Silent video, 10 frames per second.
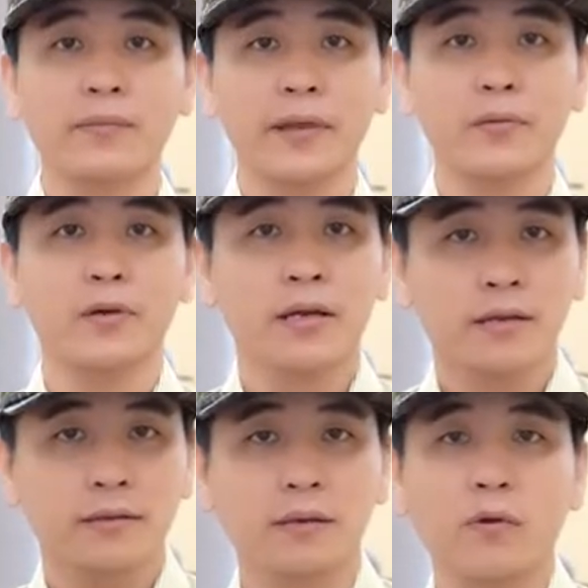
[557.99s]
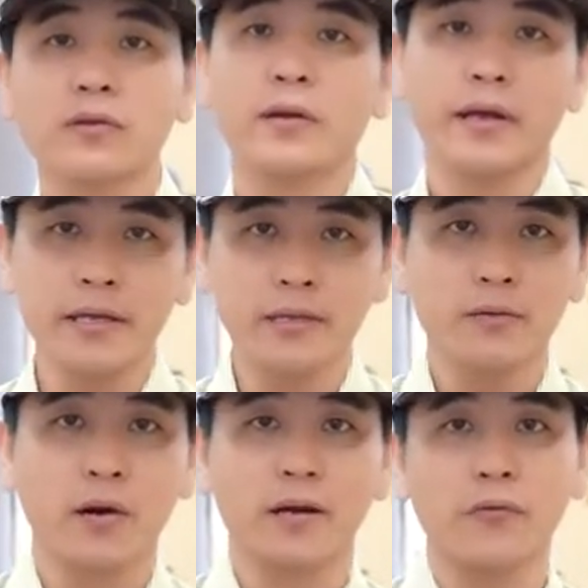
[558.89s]
làm theo từng món theo ý,
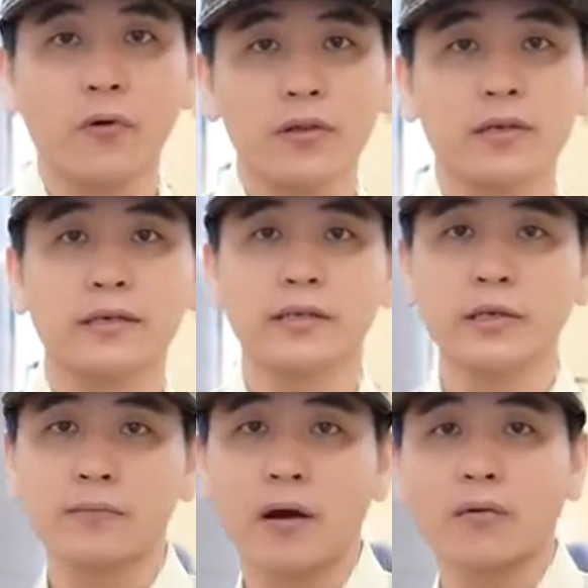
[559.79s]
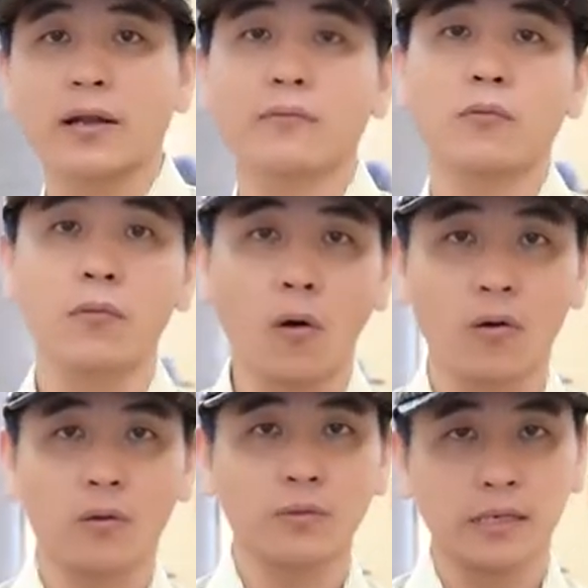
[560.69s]
hoặc là phối từ nhiều màu thành một
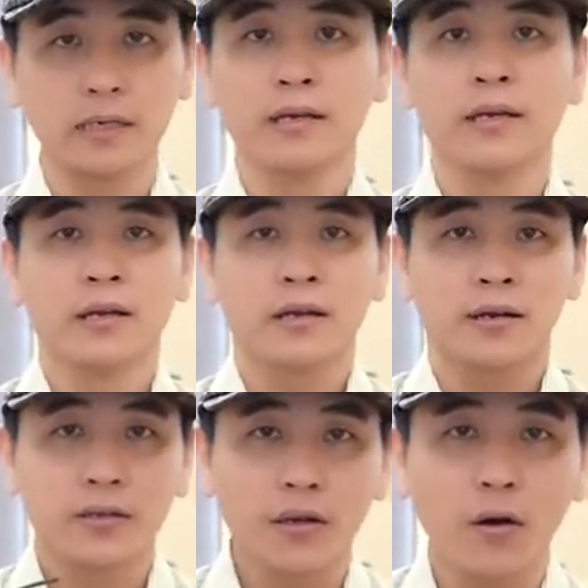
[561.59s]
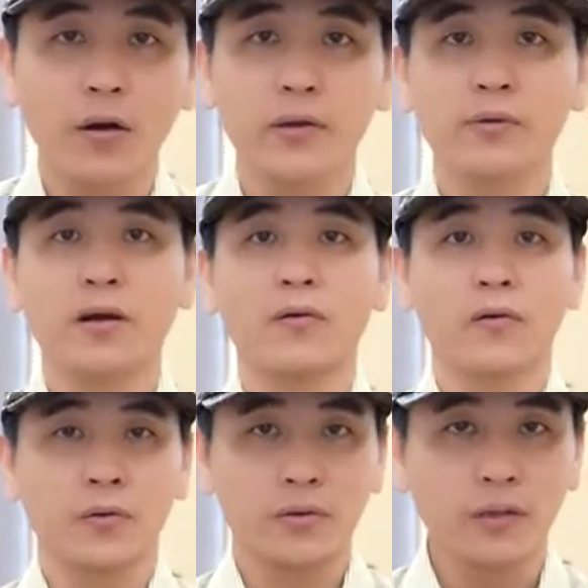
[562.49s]
bộ cũng được, do yêu cầu,
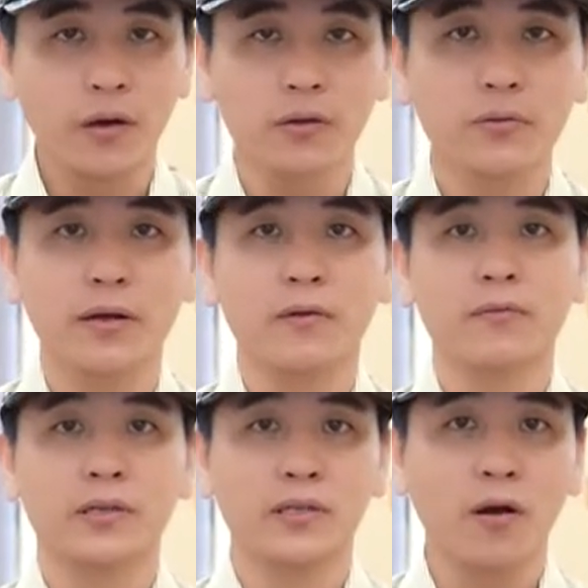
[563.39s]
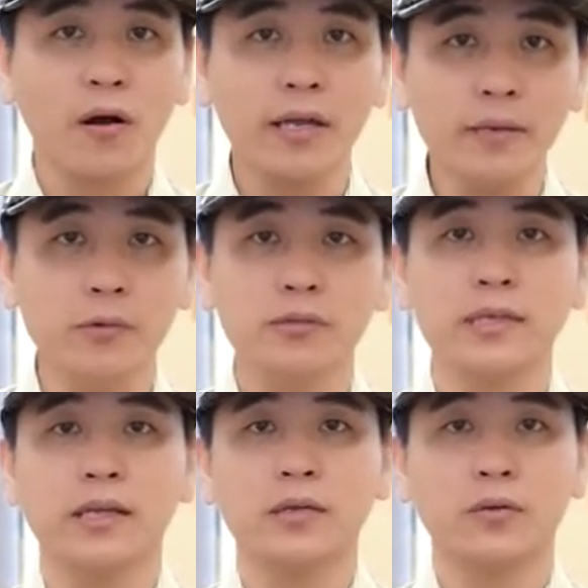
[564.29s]
do nhu cầu và do ý muốn
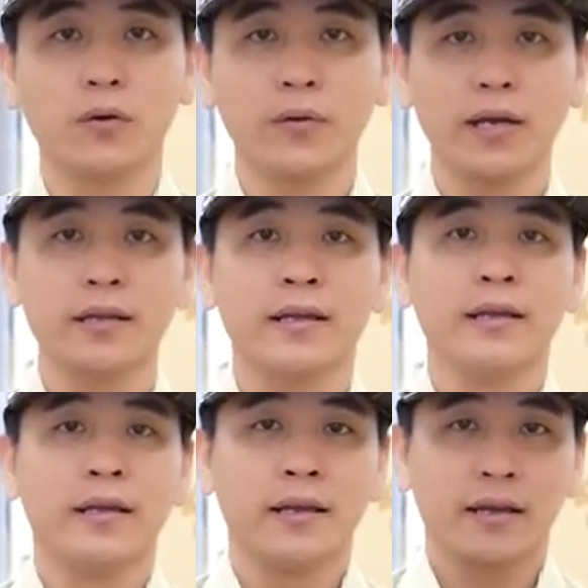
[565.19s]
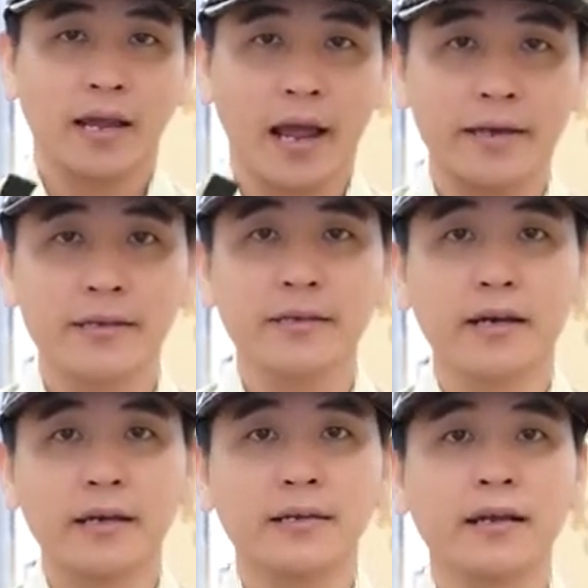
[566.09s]
sở thích của khách. Hãy đưa
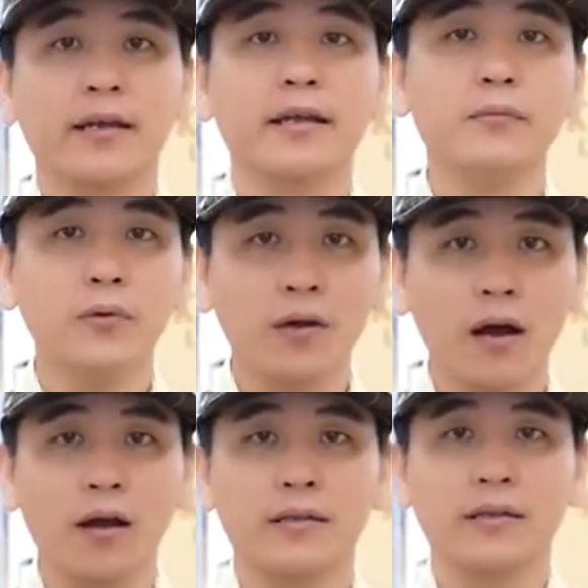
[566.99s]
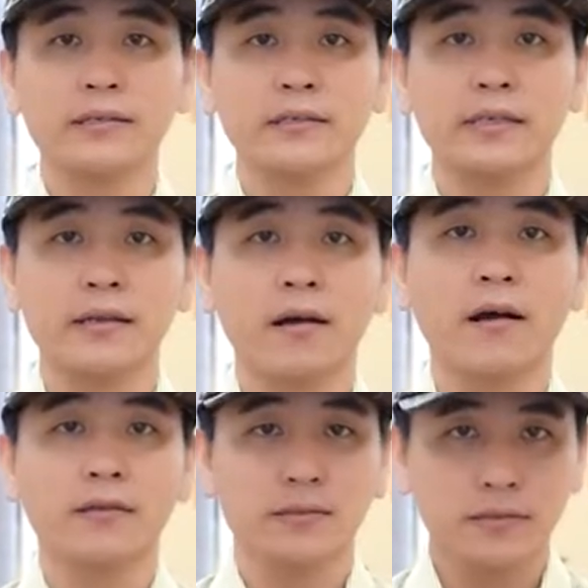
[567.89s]
những ý muốn đó, những sở thích
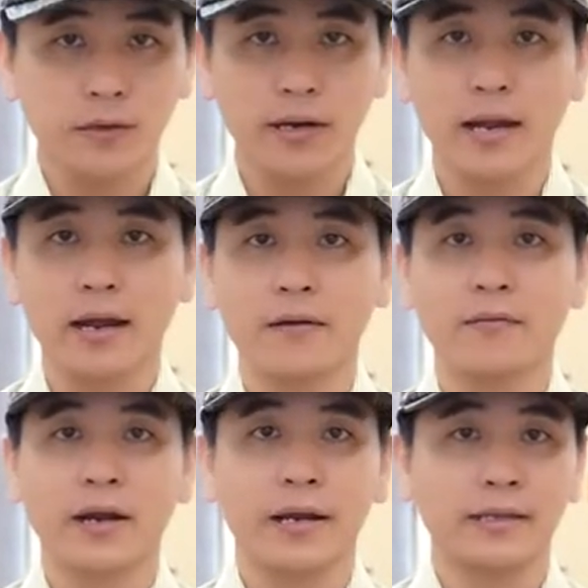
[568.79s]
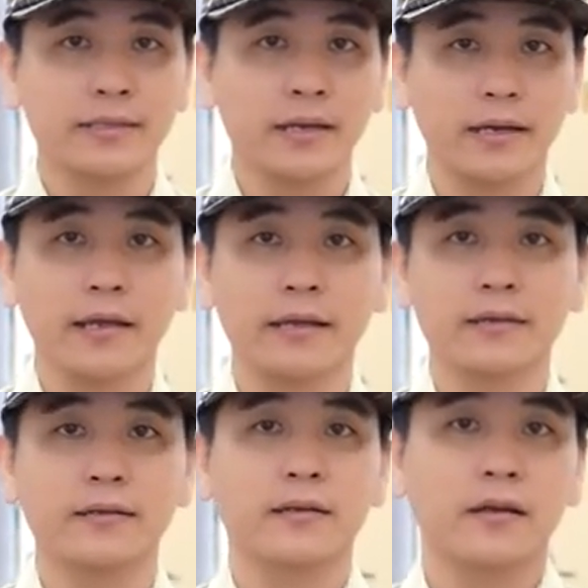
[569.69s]
đó cho Kỳ Lân, và Kỳ Lân sẽ thực hiện
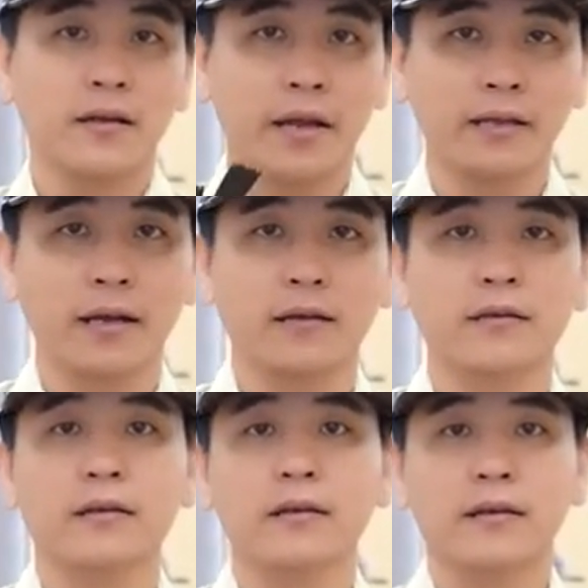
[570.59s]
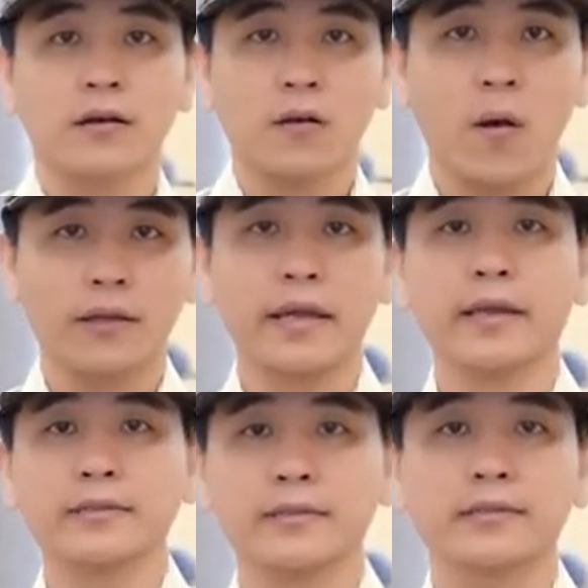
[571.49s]
hiện thực, hoàn
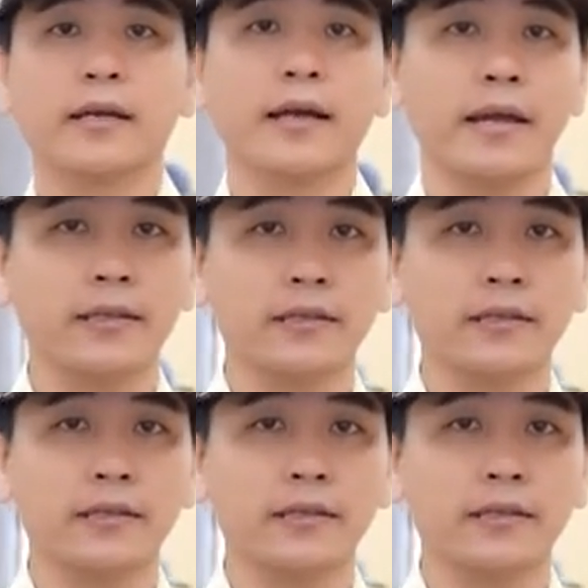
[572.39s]
thiện những cái ý